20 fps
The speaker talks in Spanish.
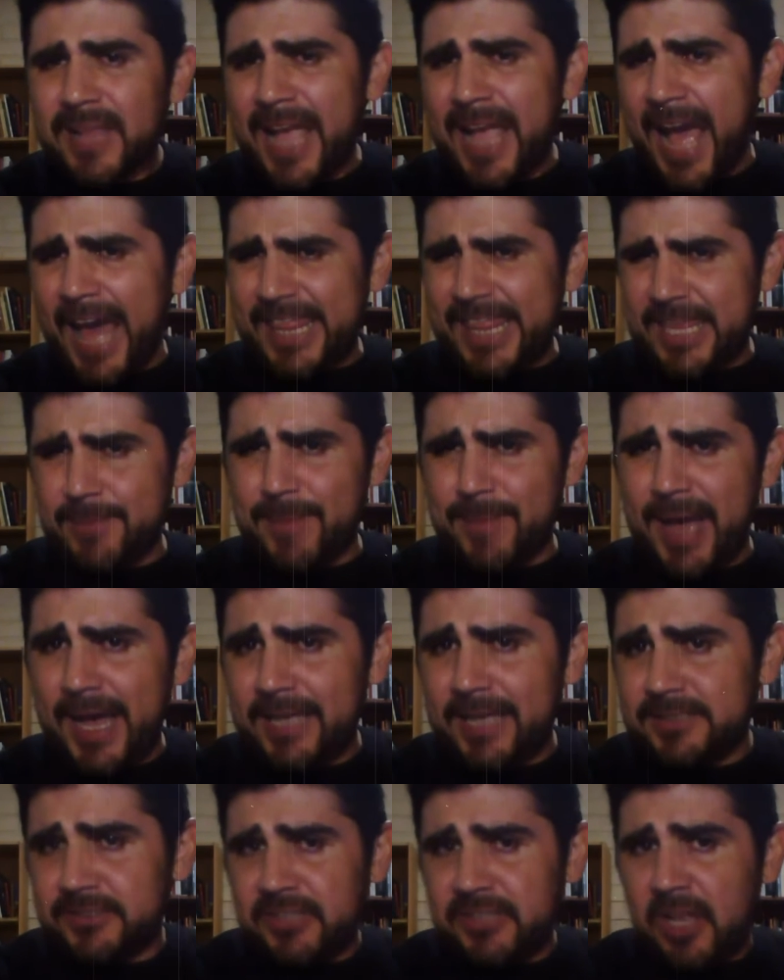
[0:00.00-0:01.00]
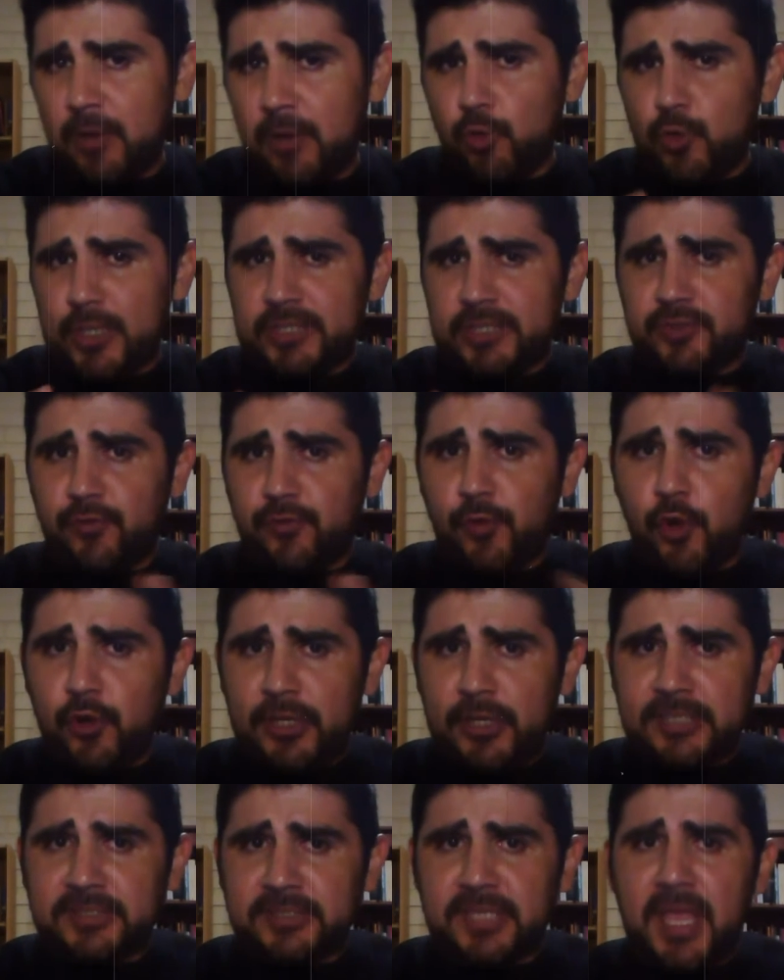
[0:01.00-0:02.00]
Además de algunas
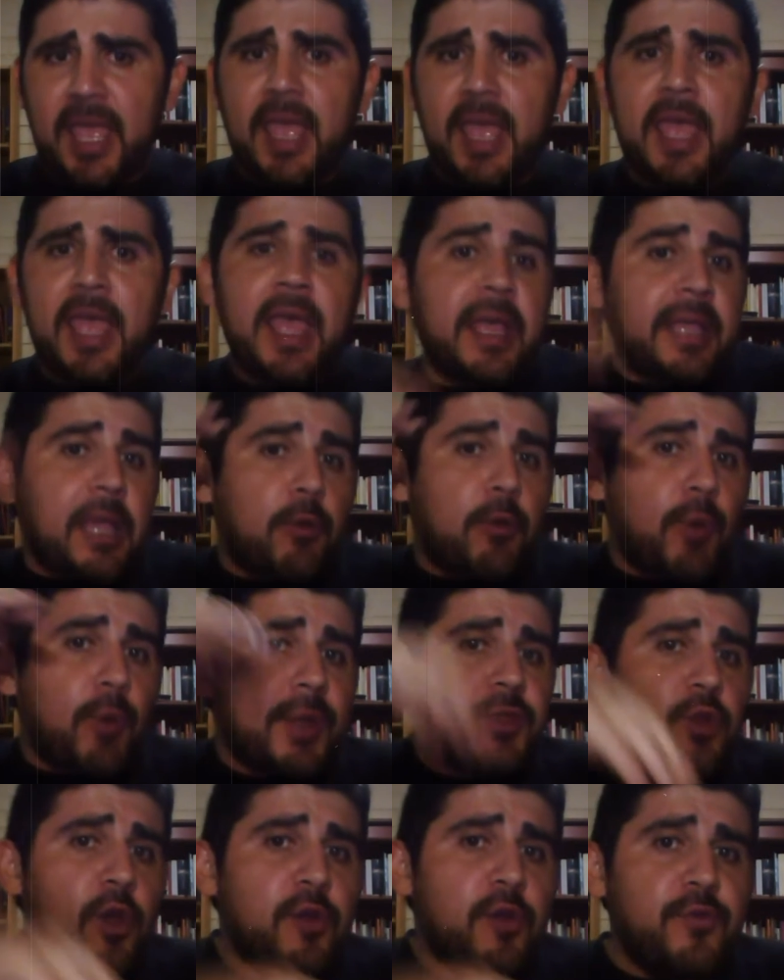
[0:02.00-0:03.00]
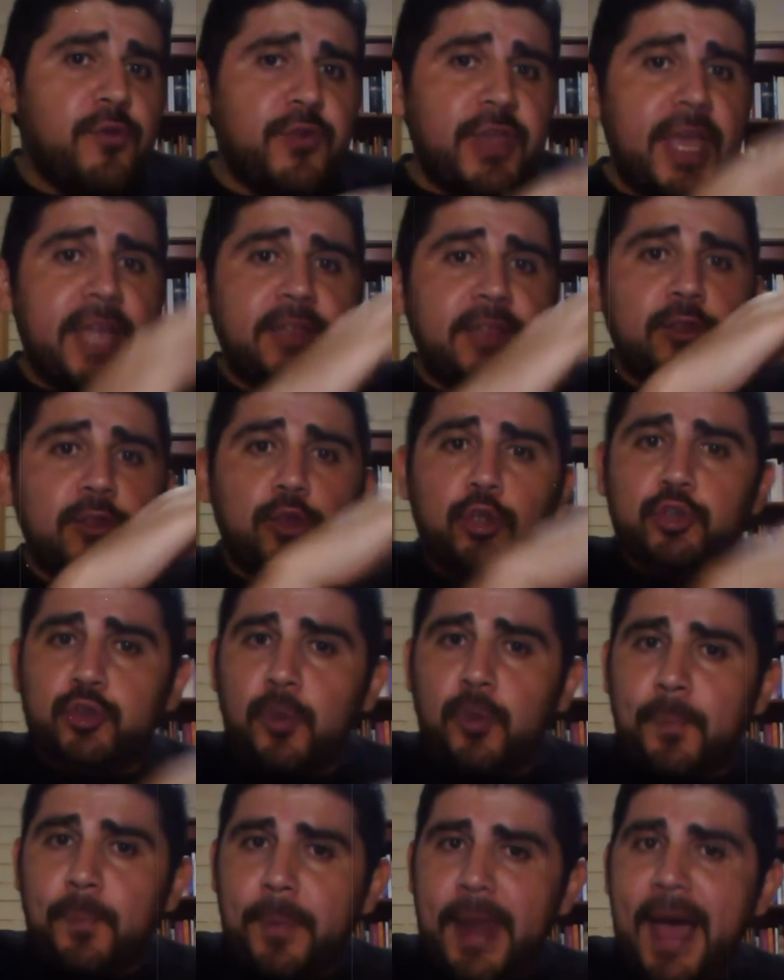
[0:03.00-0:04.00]
flores que cuando el viento
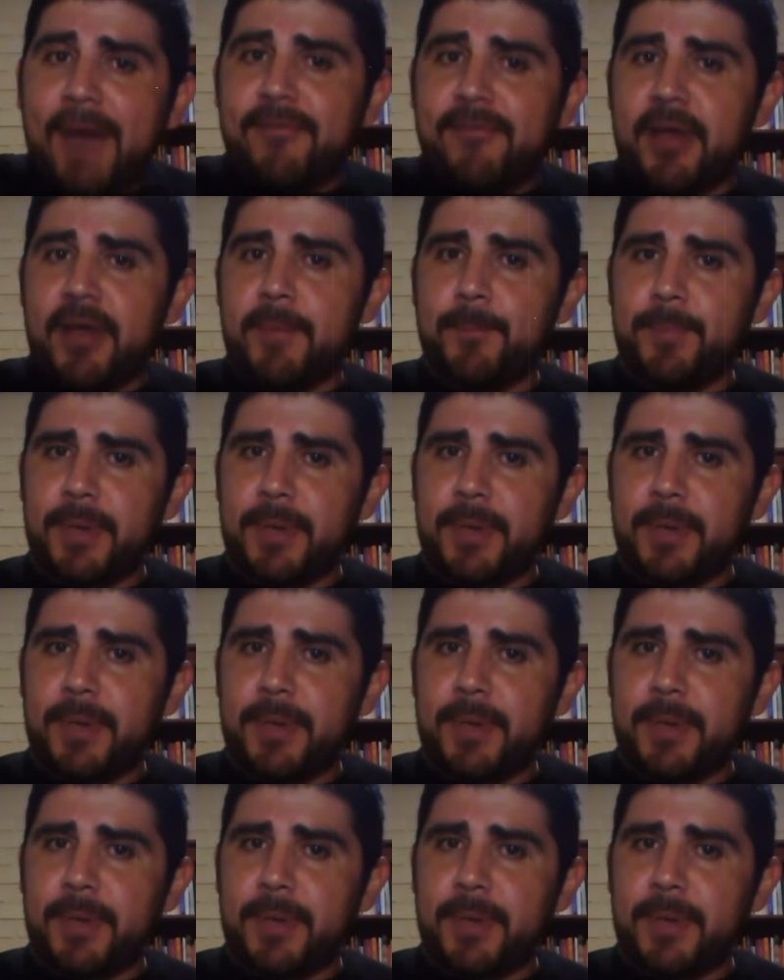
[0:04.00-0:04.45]
soplaba en